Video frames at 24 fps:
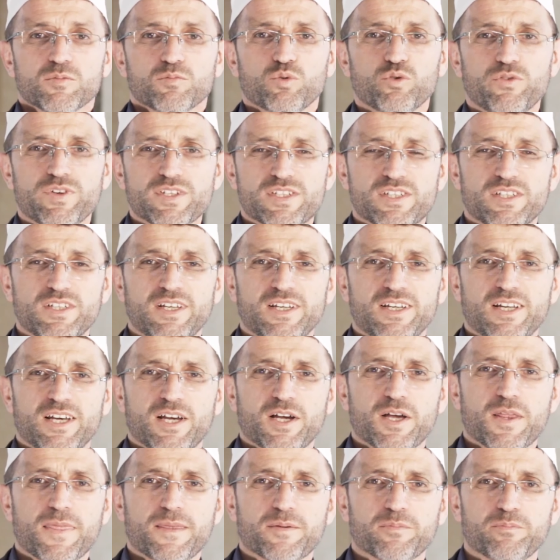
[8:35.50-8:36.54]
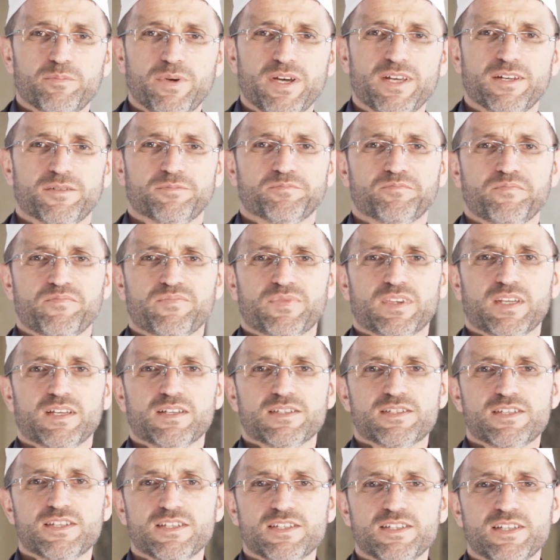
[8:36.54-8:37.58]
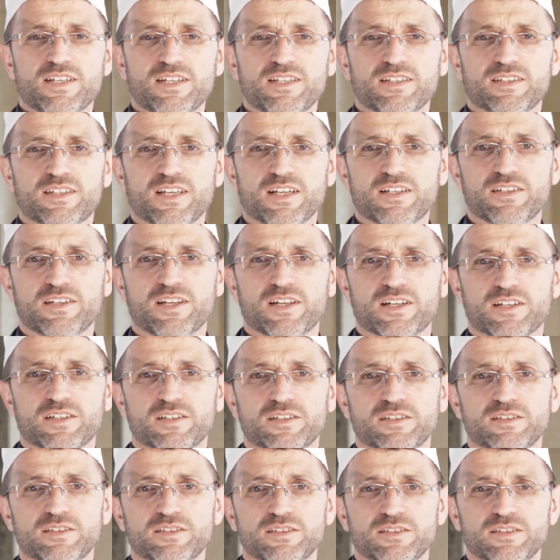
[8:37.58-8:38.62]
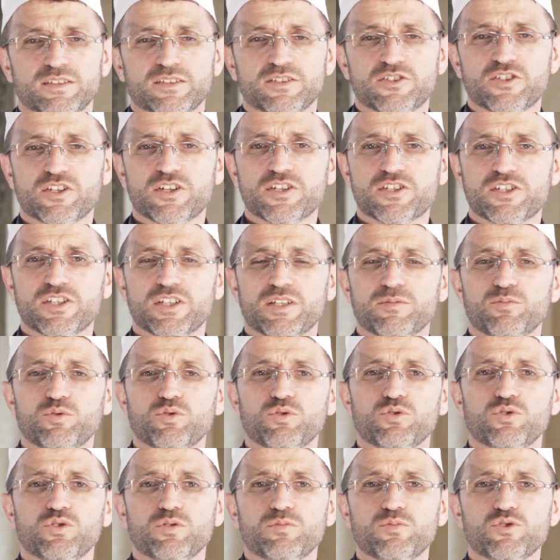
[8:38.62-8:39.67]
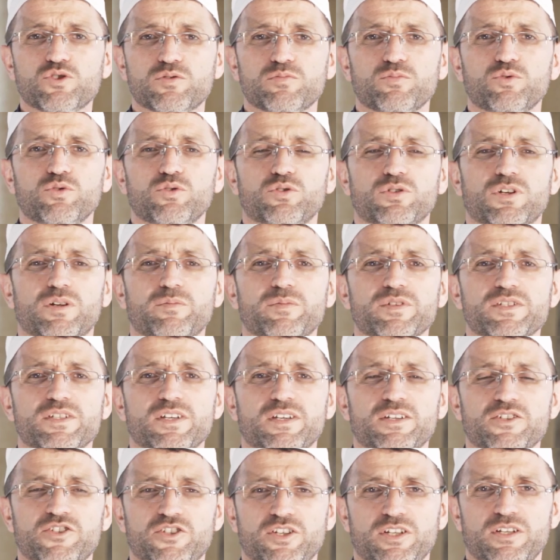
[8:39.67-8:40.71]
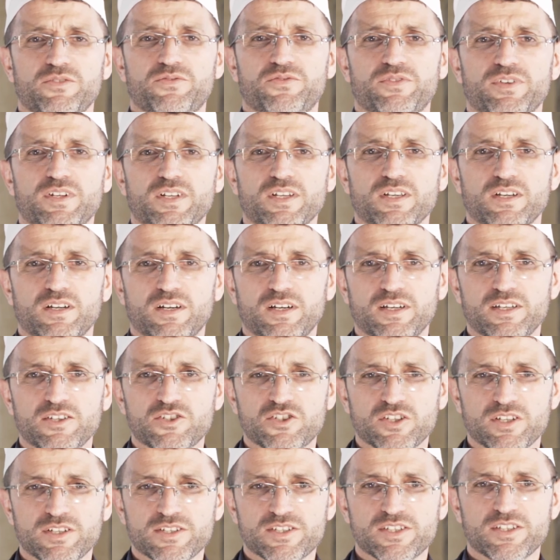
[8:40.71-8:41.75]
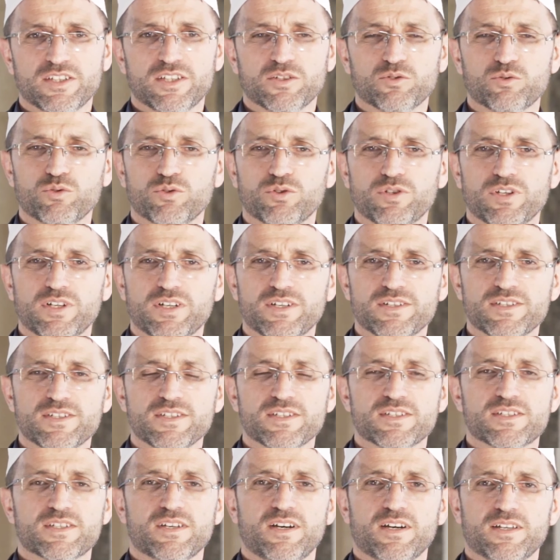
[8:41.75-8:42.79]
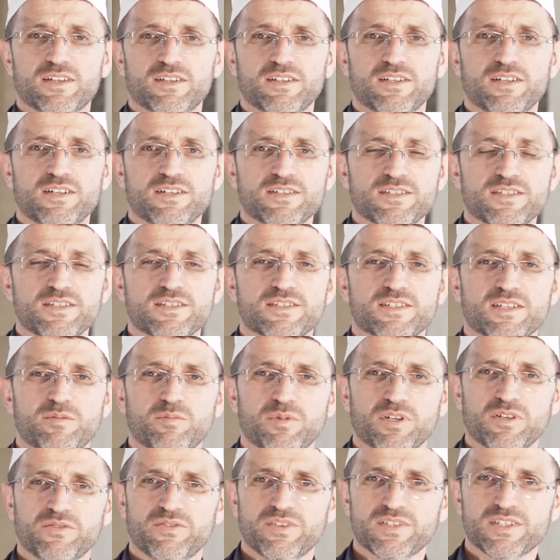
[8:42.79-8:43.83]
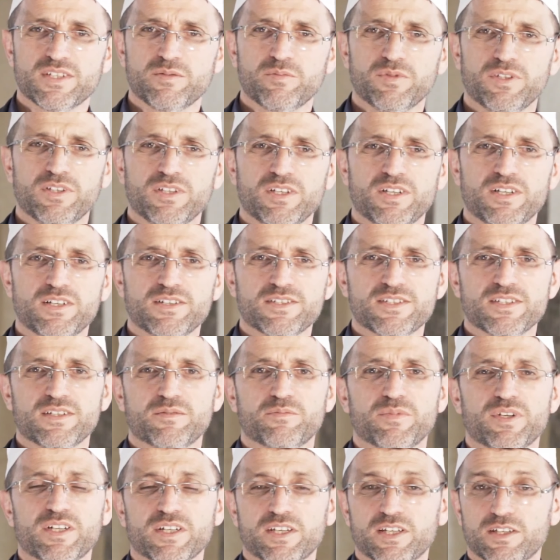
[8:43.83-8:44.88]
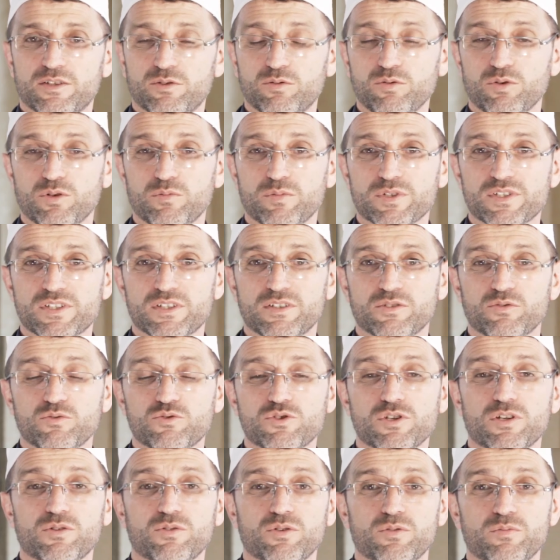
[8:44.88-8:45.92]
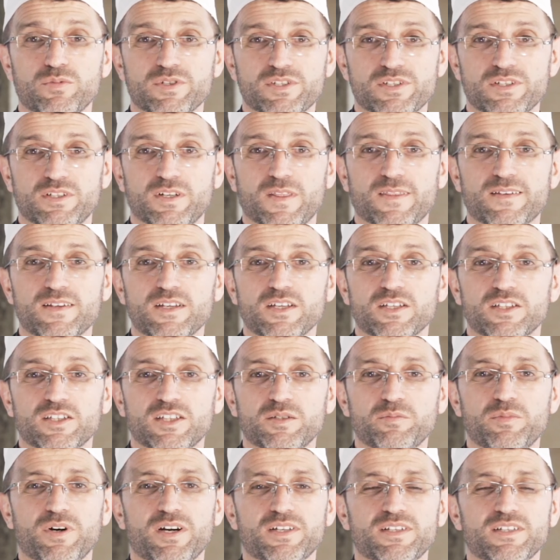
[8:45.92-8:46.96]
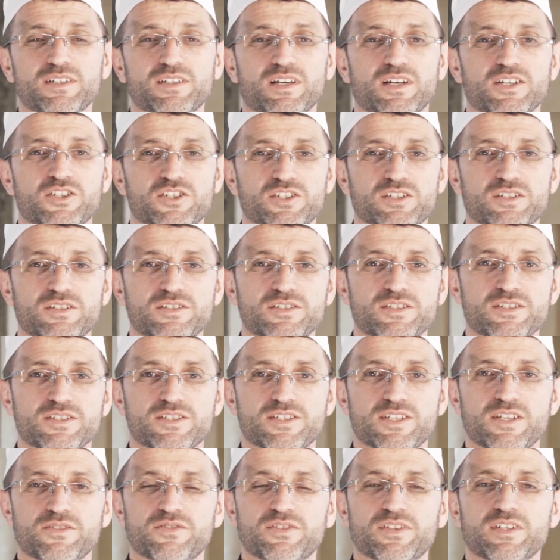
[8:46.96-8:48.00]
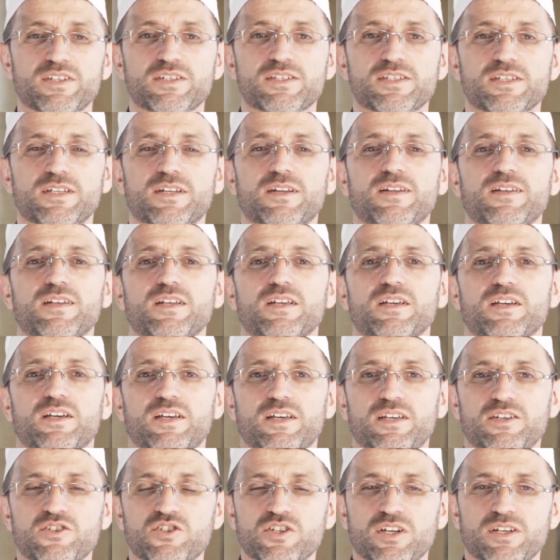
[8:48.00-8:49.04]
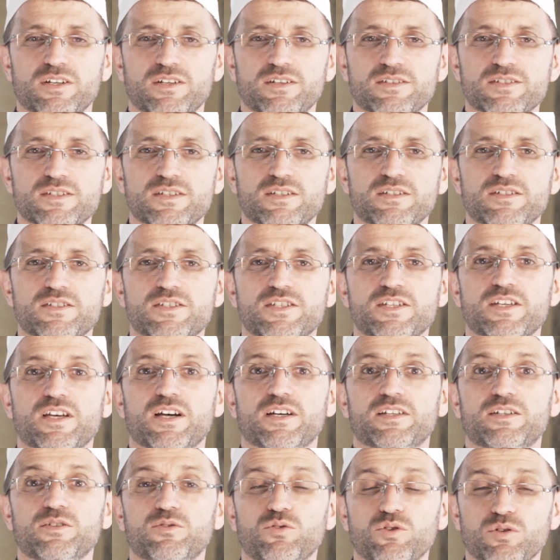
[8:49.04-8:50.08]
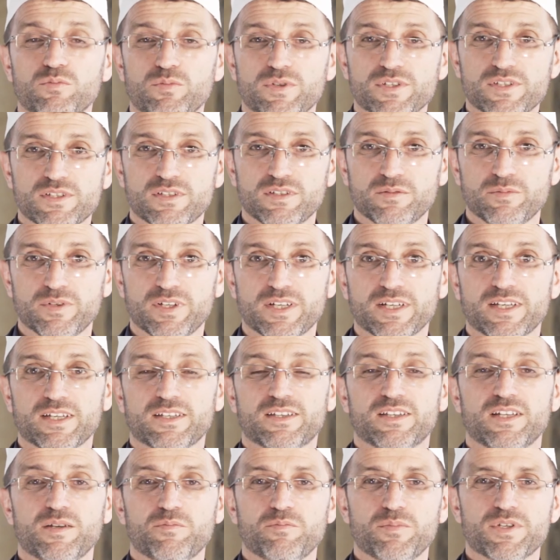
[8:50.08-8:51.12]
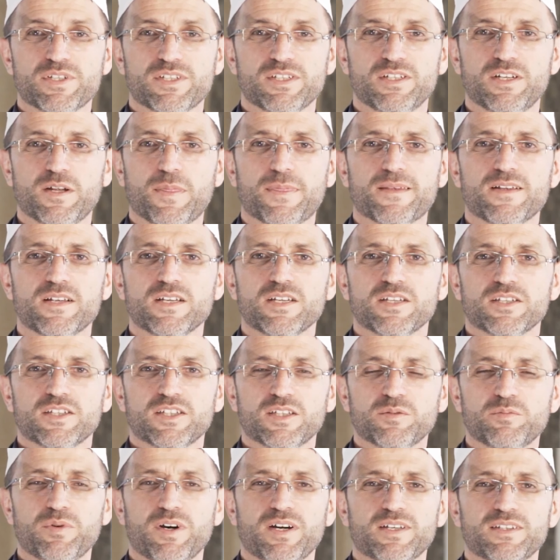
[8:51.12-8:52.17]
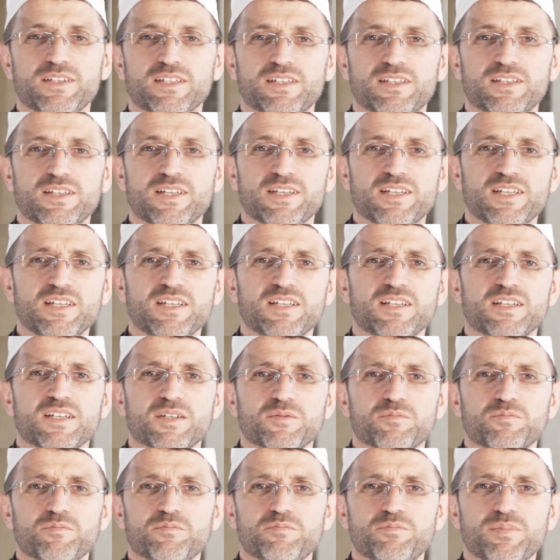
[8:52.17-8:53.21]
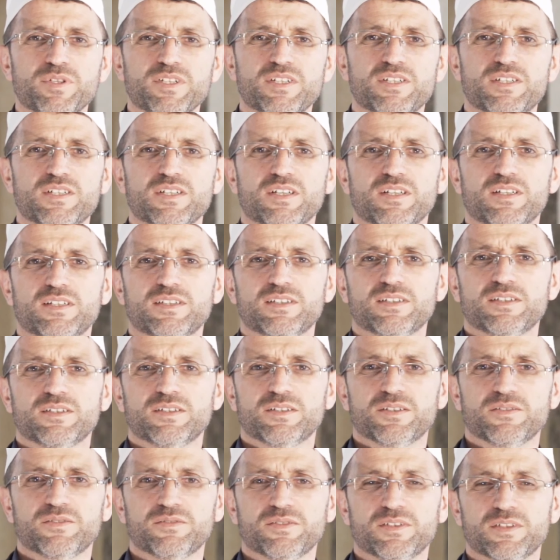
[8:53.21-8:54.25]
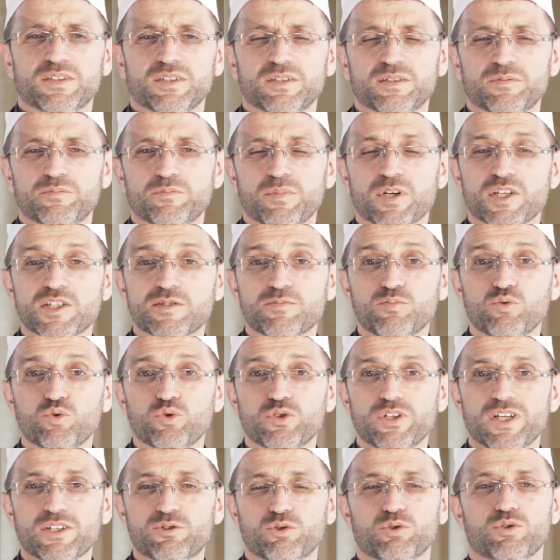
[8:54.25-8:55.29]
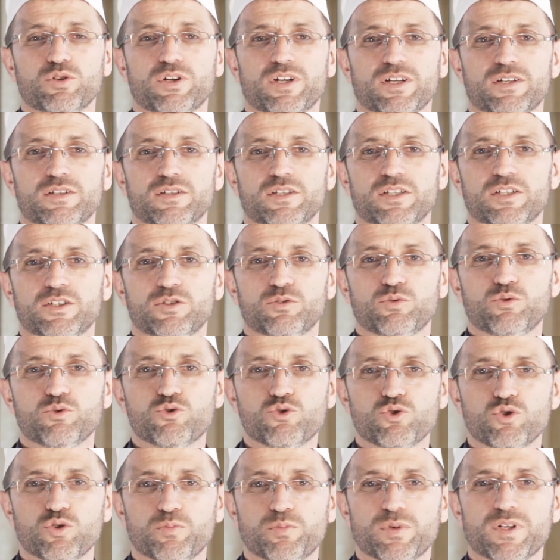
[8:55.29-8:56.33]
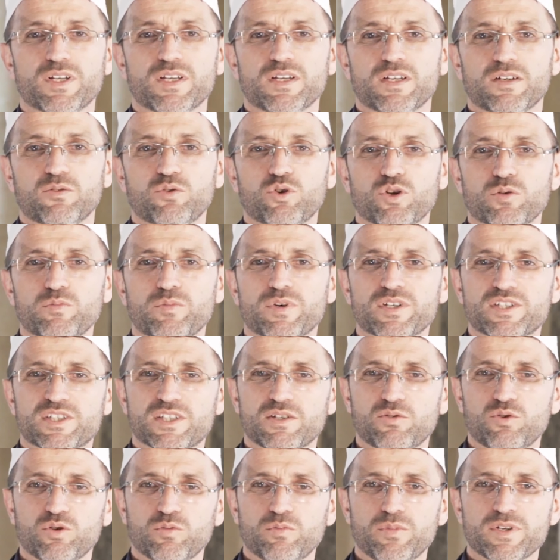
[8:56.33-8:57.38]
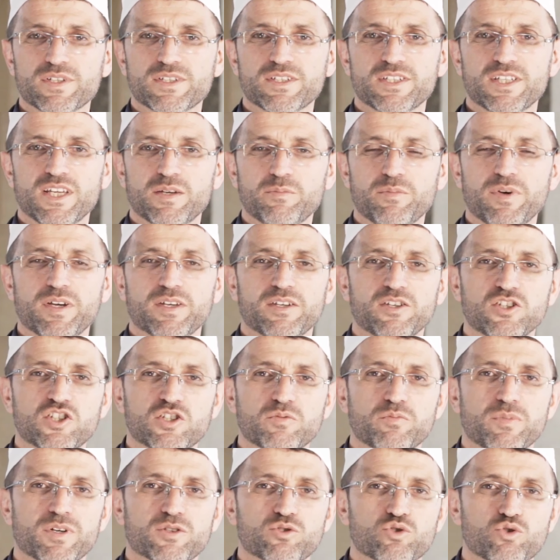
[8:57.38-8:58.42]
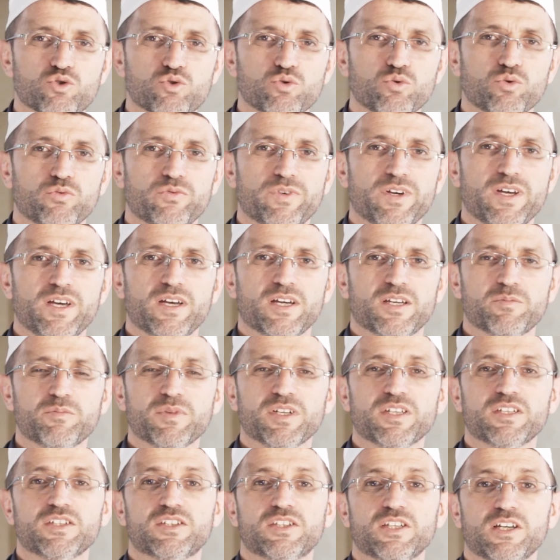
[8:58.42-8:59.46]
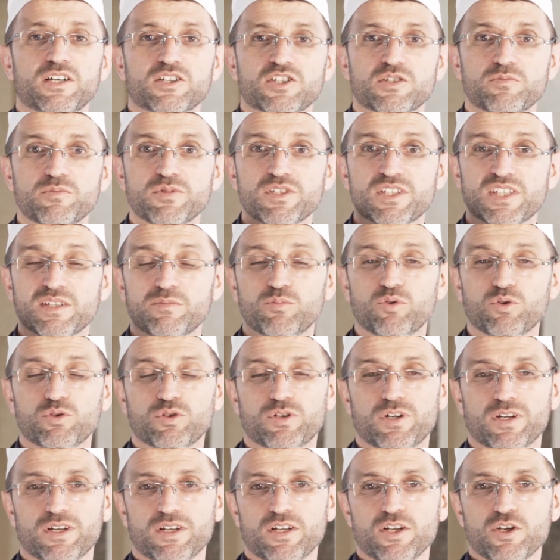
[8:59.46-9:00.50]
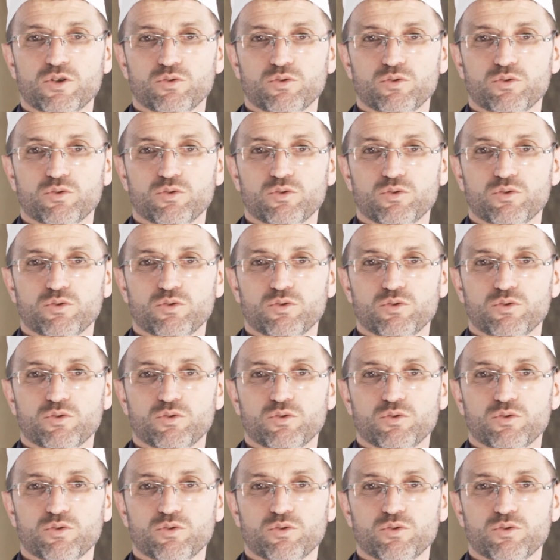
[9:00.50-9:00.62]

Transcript: bu vesileyle ben e, sizlerin tekrar e, içerisinde bulunduğumuz bu Ramazan-ı Şerif ay içerisinde günlerinizin, saatlerinizin, zaman ve zeminlerinizin bereketli olmasını, güzel olmasını, ibadet aşkınızın, zevkinizin, heyecanınızın ziyade olmasını, bereketlenmesini, ibadetleri bir e, e, mecburiyet olarak e, düşünüp olmazsa olmaz yeme, içme, su ve ekmek ihtiyacımız gibi olarak